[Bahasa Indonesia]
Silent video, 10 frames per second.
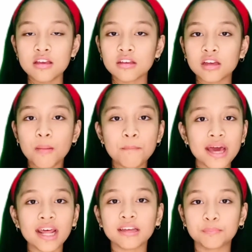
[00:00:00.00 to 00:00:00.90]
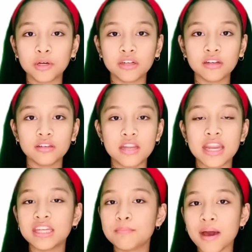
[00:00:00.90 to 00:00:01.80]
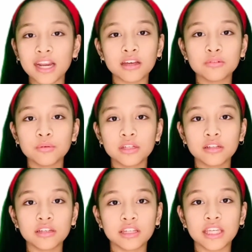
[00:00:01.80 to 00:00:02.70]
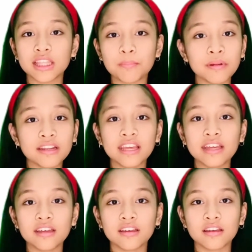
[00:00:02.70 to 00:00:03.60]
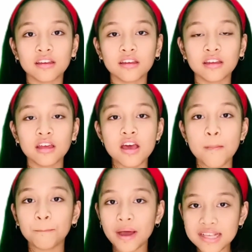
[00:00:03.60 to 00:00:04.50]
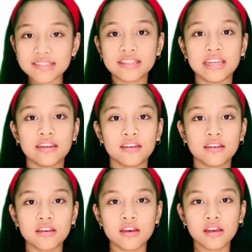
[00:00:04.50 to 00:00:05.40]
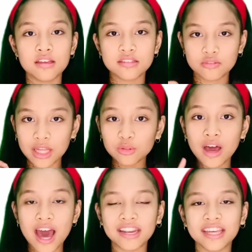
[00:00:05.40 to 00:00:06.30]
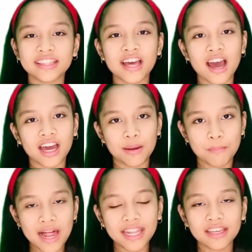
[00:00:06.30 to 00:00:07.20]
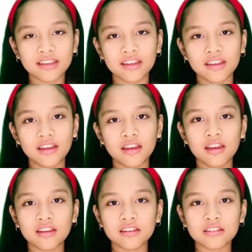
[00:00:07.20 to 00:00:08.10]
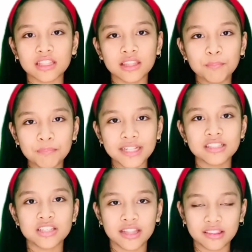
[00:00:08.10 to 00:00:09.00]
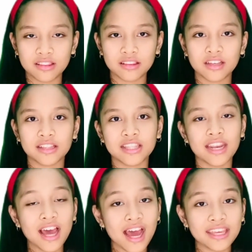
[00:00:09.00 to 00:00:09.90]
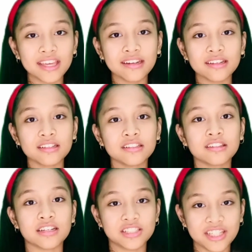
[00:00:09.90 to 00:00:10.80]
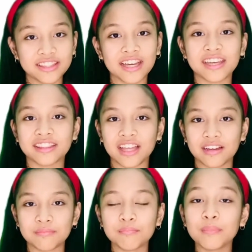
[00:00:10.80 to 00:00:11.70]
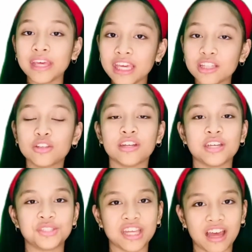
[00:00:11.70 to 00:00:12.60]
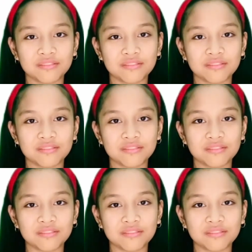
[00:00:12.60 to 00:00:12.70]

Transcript: kemanapun dan dimanapun kita pergi, pasti suatu hari kita akan balik ke tempat ke tanah air tercinta kita. Indonesia.